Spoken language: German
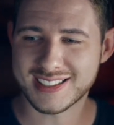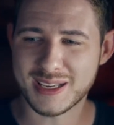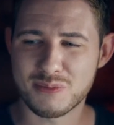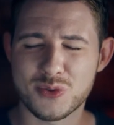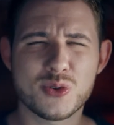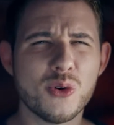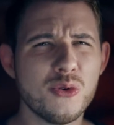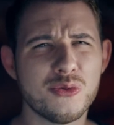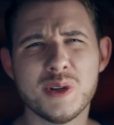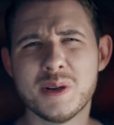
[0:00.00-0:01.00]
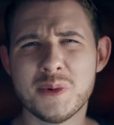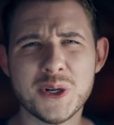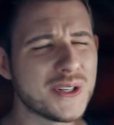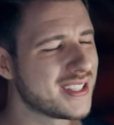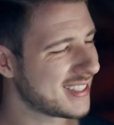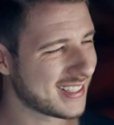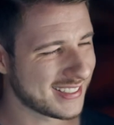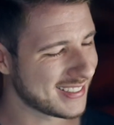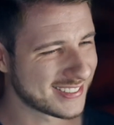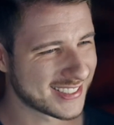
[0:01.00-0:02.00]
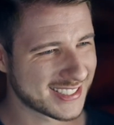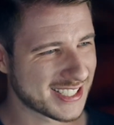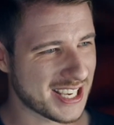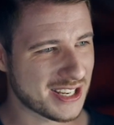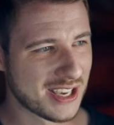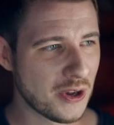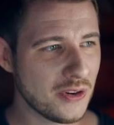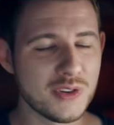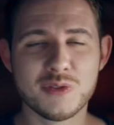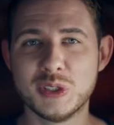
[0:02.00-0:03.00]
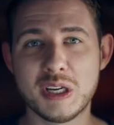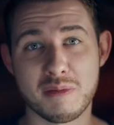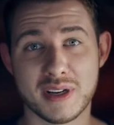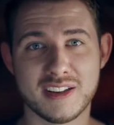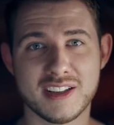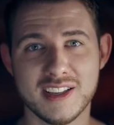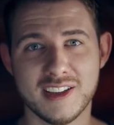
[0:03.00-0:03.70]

Es gibt so viele Möglichkeiten und das ist echt irgendwie wunderbar.